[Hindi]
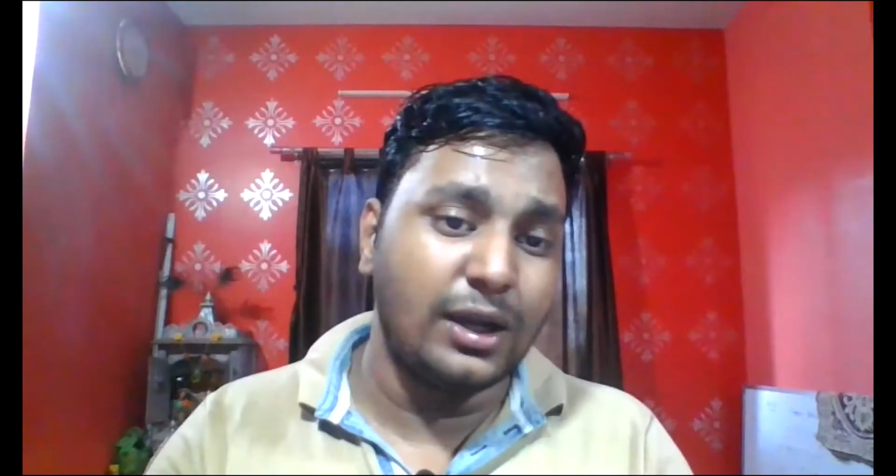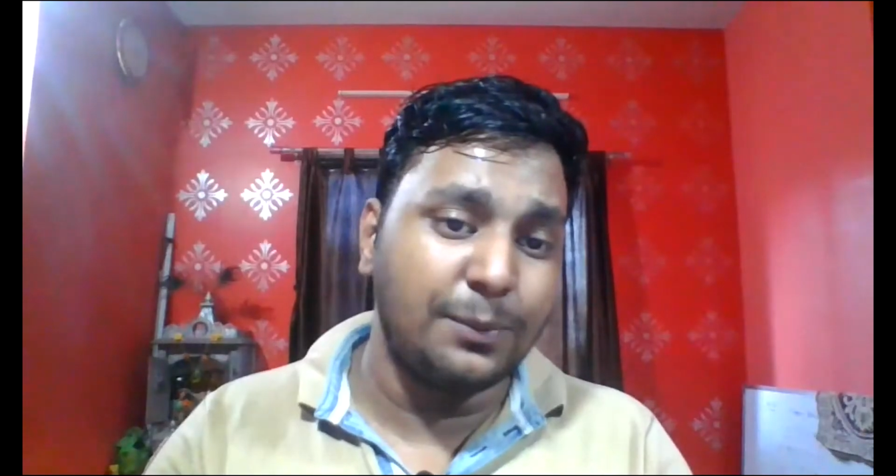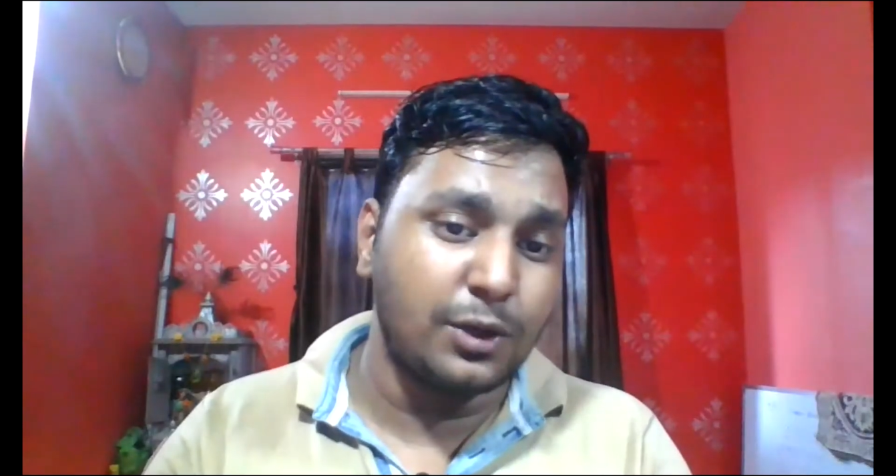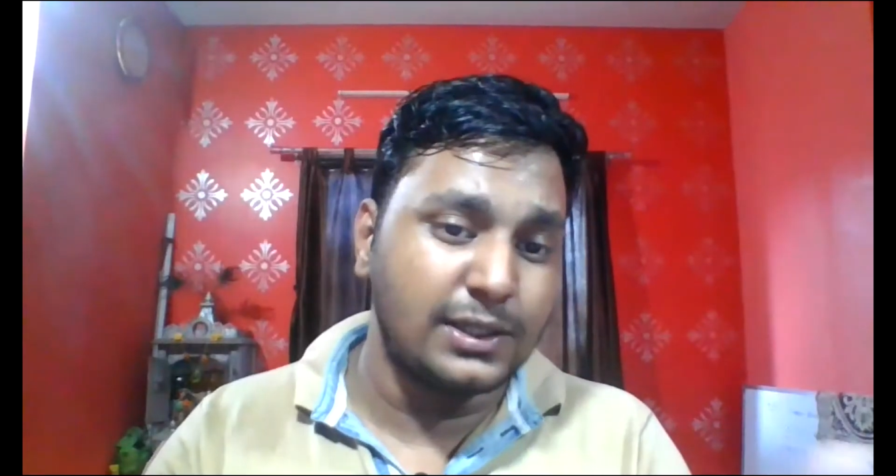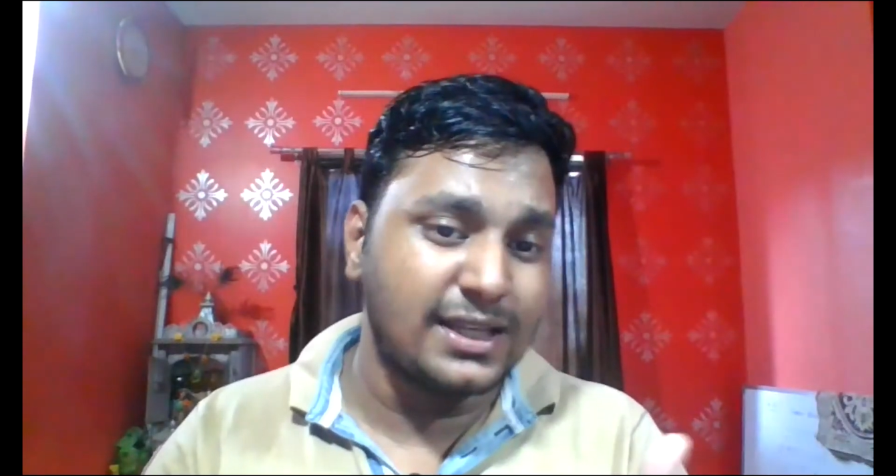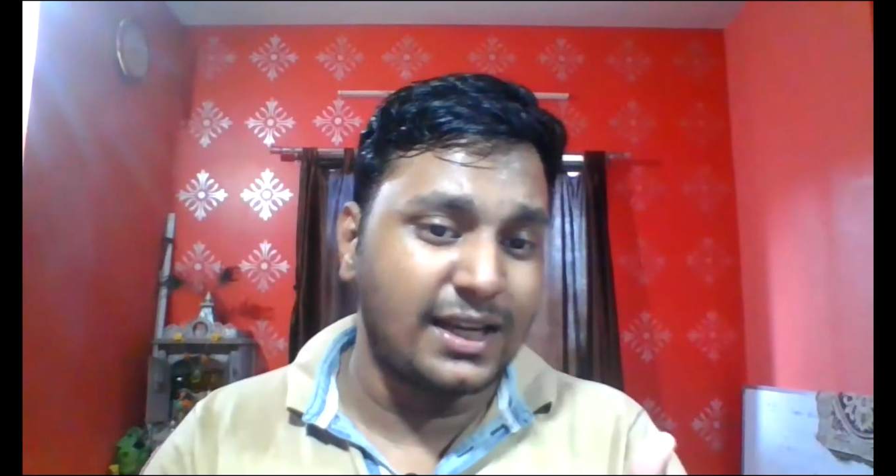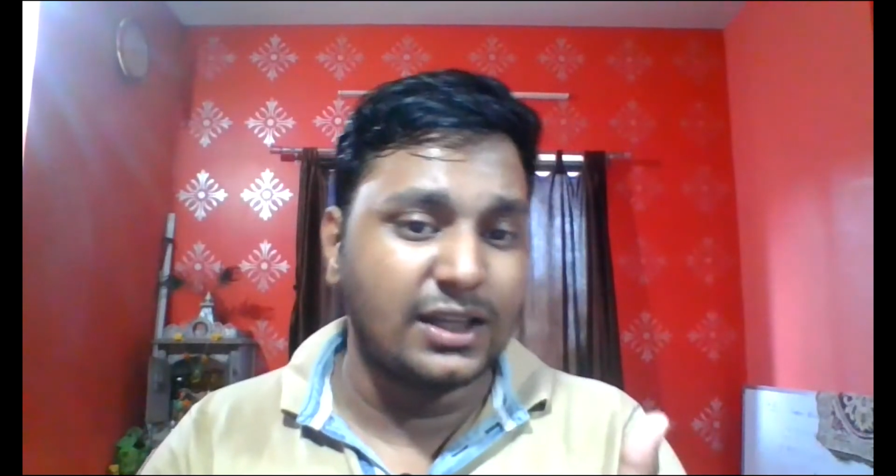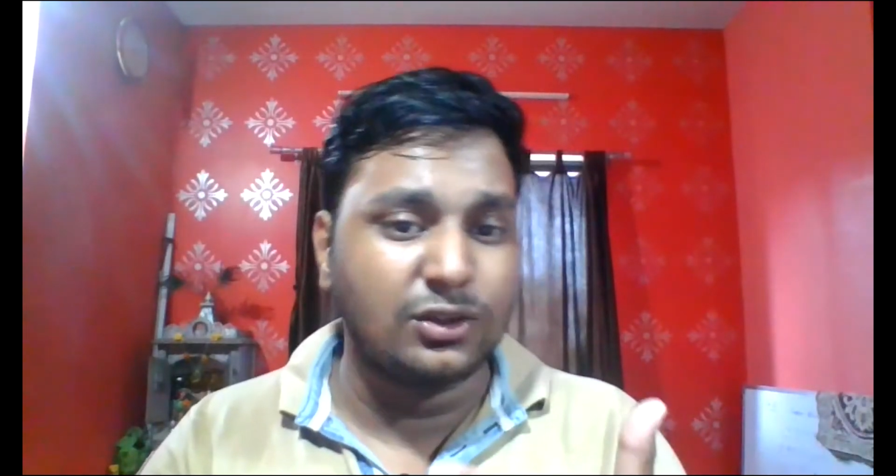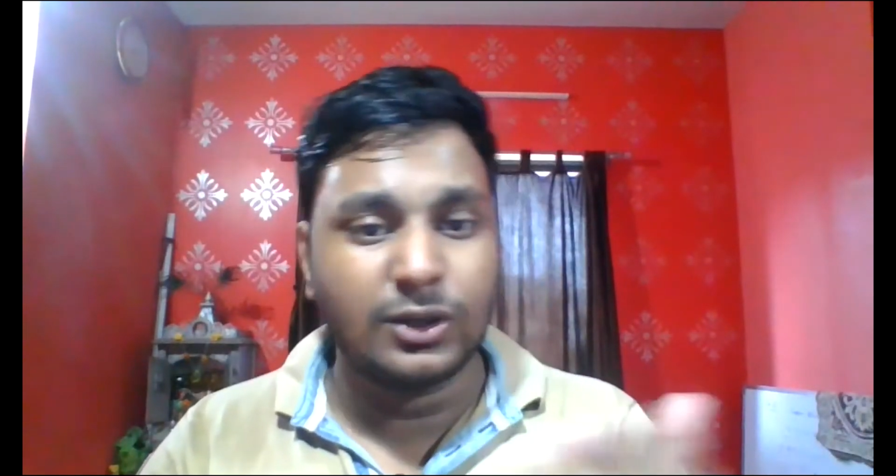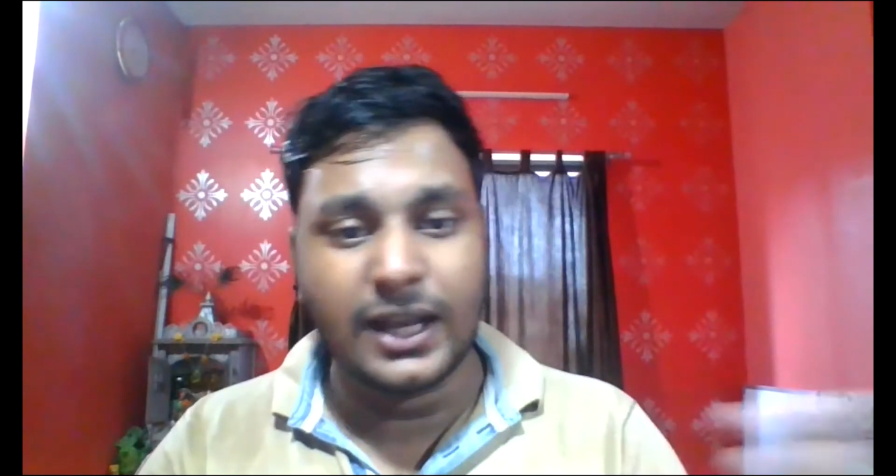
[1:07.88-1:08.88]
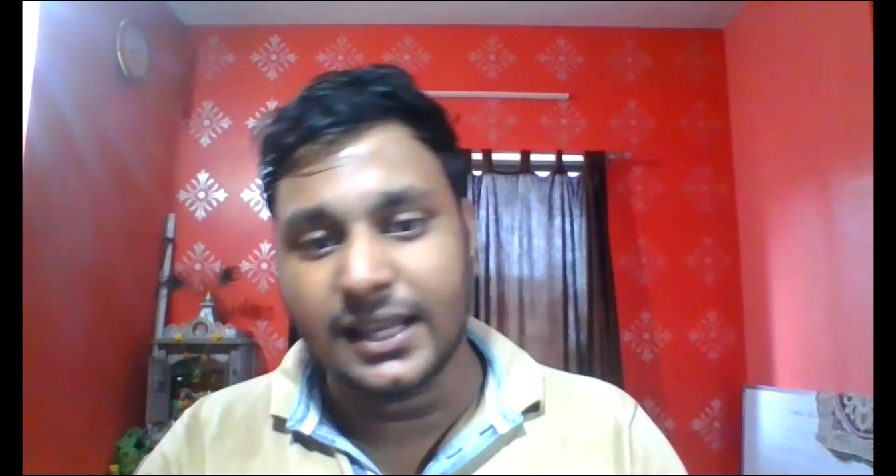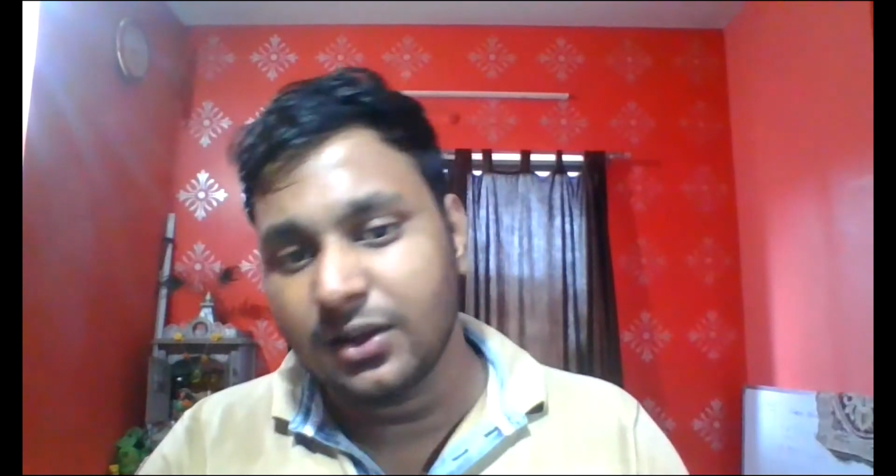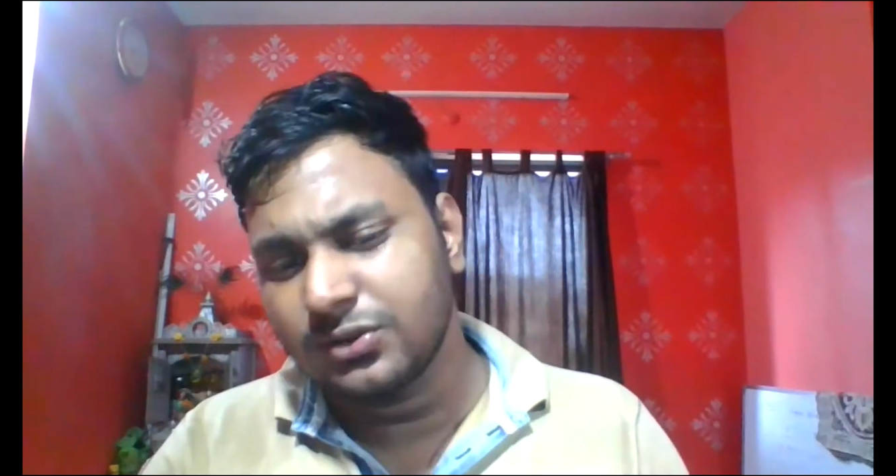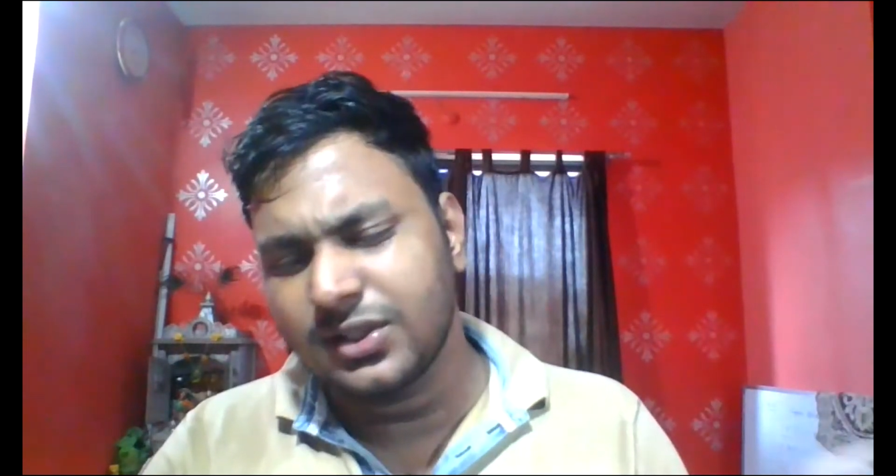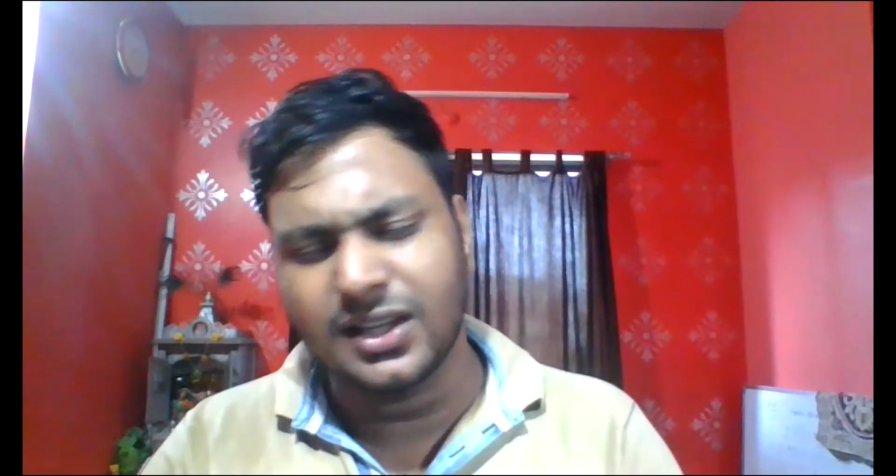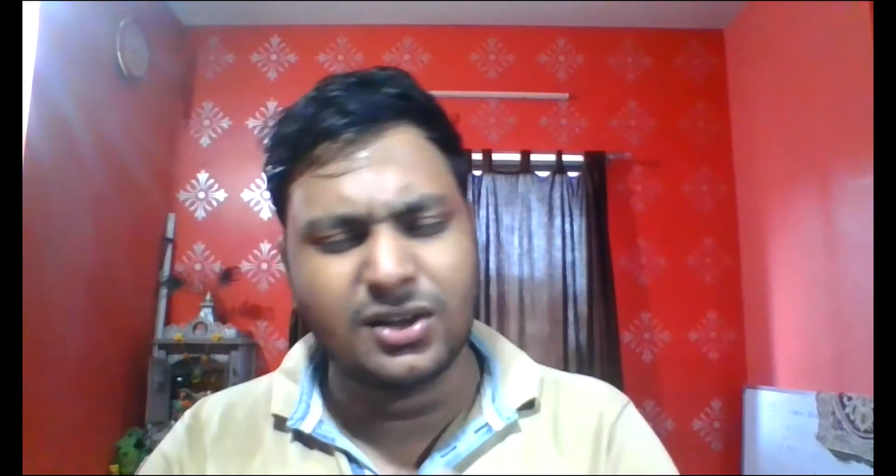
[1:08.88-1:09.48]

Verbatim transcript: आपको अच्छा लगे तो लाइक करो शेयर